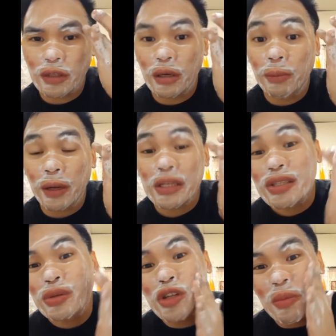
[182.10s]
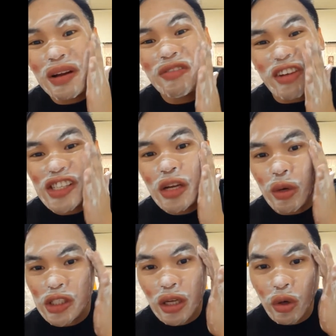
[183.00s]
Ah, parang siguro sobrang facial
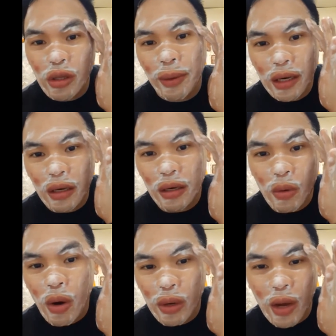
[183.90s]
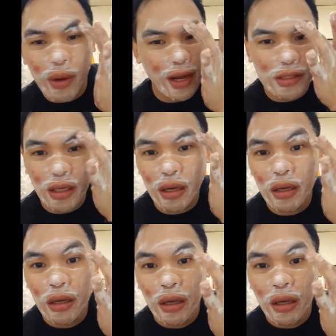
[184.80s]
wash ko, di ba nawawala-wala siya.